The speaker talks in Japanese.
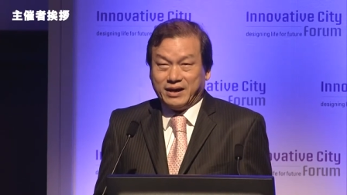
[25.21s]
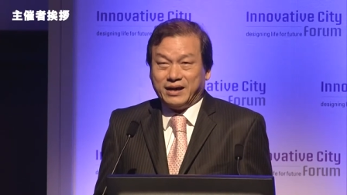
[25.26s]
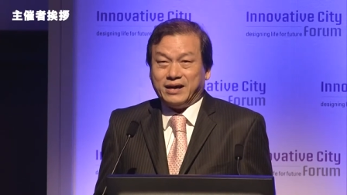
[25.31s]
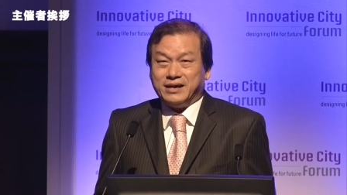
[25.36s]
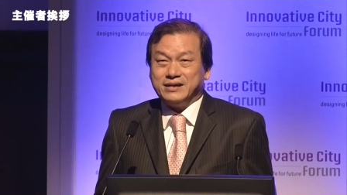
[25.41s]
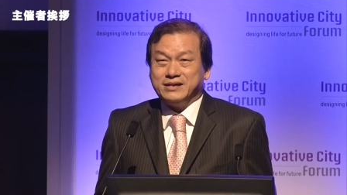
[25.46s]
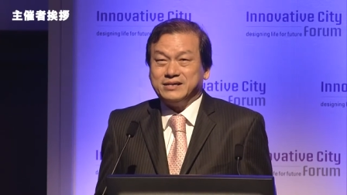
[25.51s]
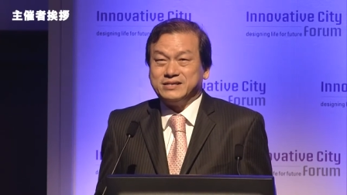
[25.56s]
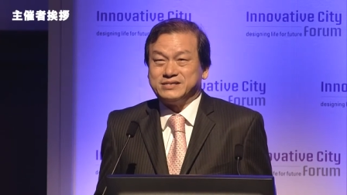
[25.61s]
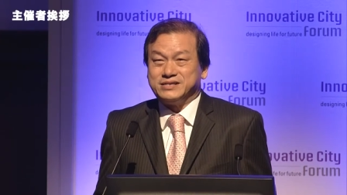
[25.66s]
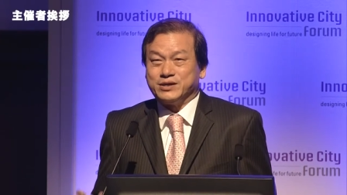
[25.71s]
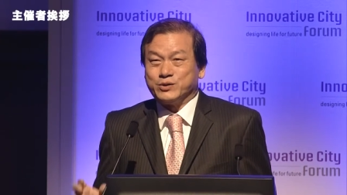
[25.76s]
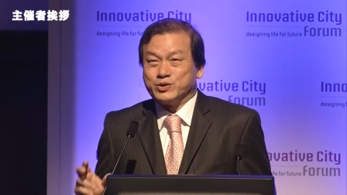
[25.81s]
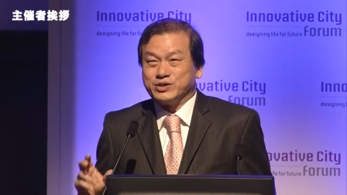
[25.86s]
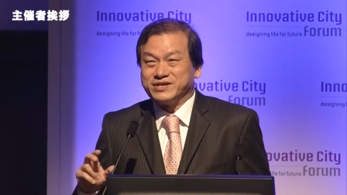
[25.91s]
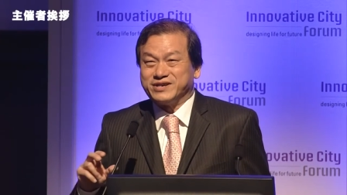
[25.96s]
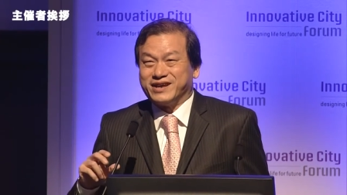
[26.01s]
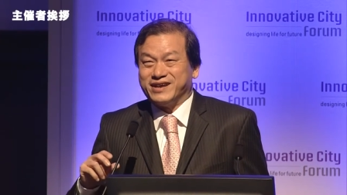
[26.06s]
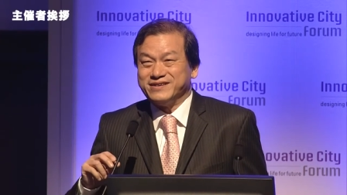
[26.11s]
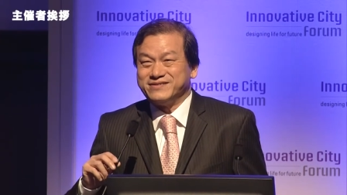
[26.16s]
館長、
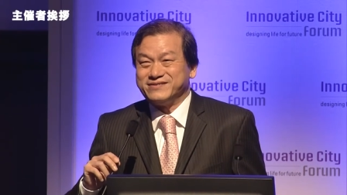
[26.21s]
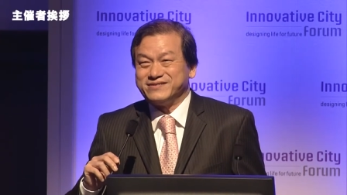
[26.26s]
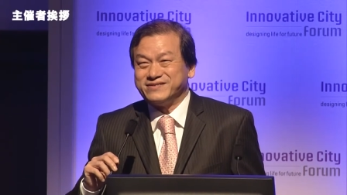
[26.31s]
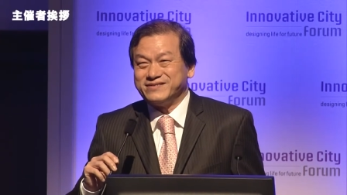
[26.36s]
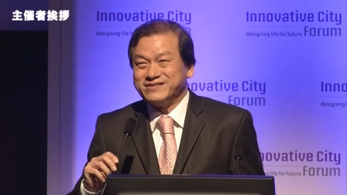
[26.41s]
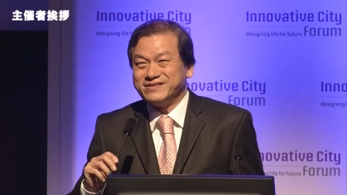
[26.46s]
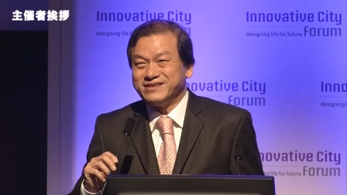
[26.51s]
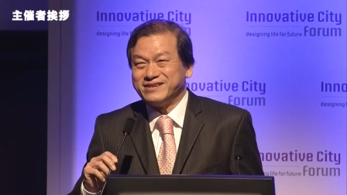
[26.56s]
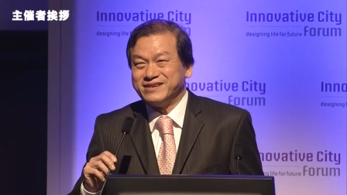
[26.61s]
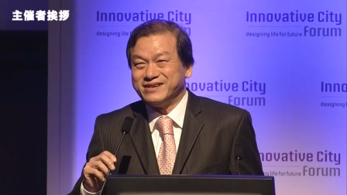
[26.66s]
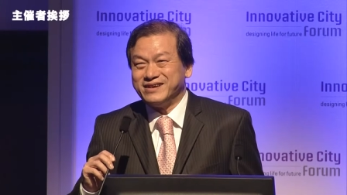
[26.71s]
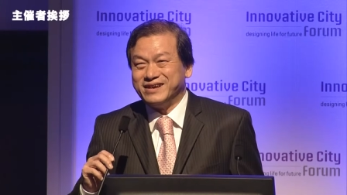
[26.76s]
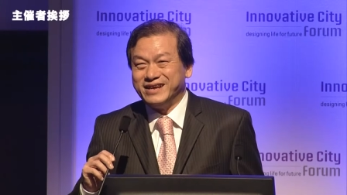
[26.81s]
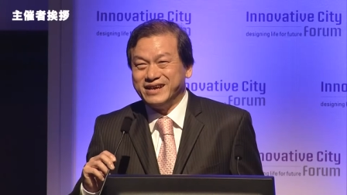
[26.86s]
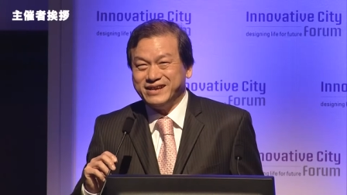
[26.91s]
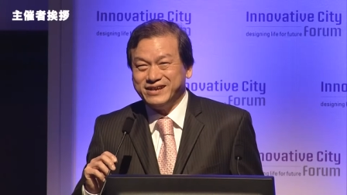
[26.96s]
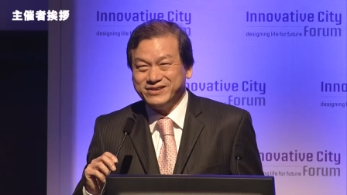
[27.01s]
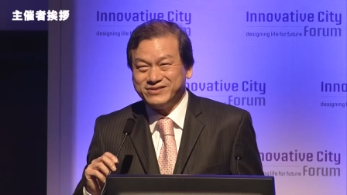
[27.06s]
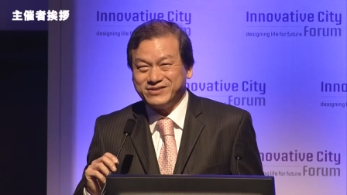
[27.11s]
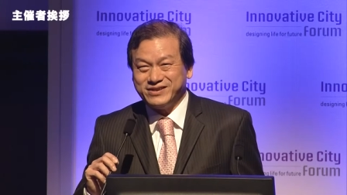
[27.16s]
お
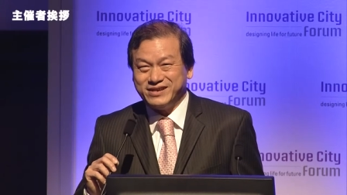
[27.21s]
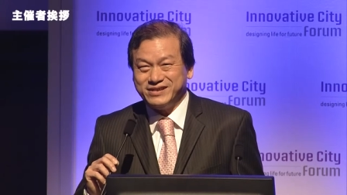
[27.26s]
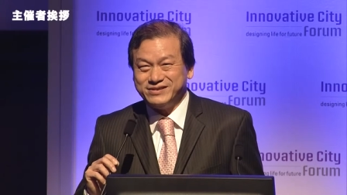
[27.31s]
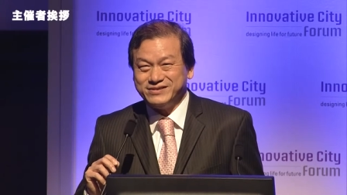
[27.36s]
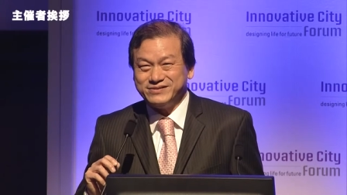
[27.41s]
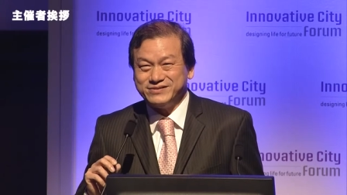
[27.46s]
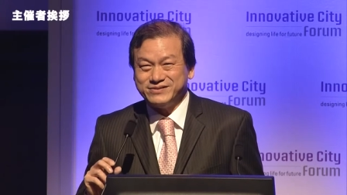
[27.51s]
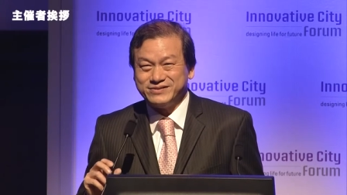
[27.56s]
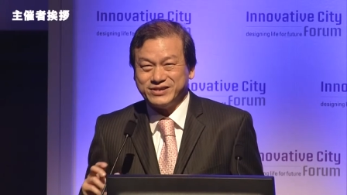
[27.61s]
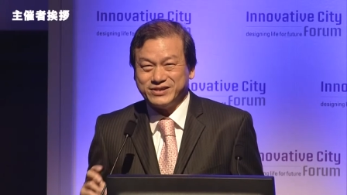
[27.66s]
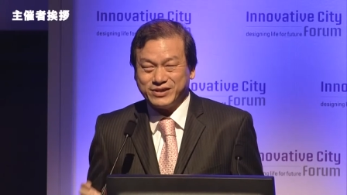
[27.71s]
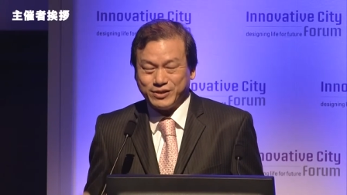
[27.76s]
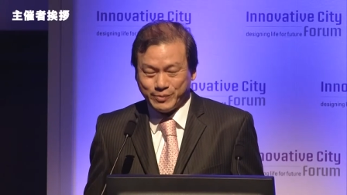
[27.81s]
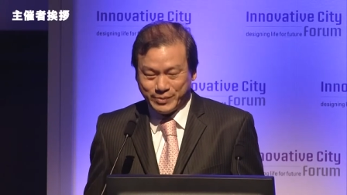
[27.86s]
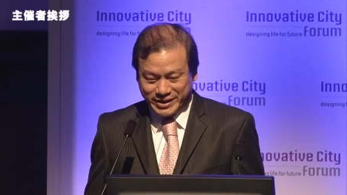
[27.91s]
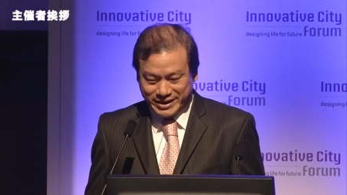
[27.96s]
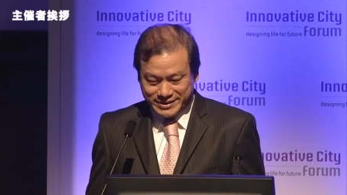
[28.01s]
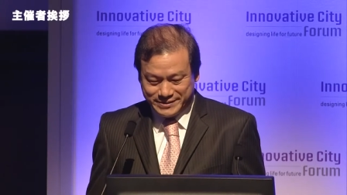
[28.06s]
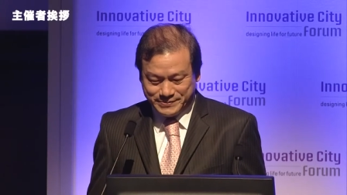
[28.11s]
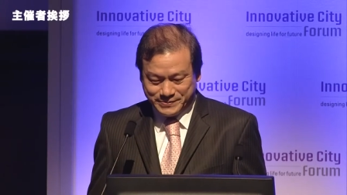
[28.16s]
集まりの皆
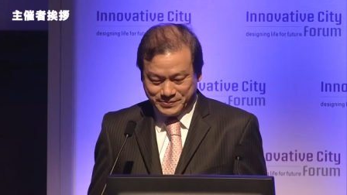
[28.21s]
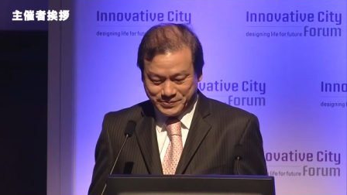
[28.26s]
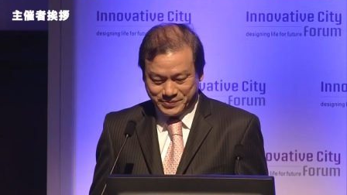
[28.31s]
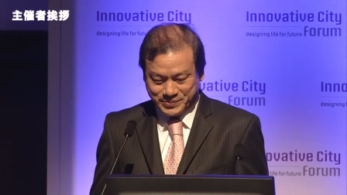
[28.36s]
様、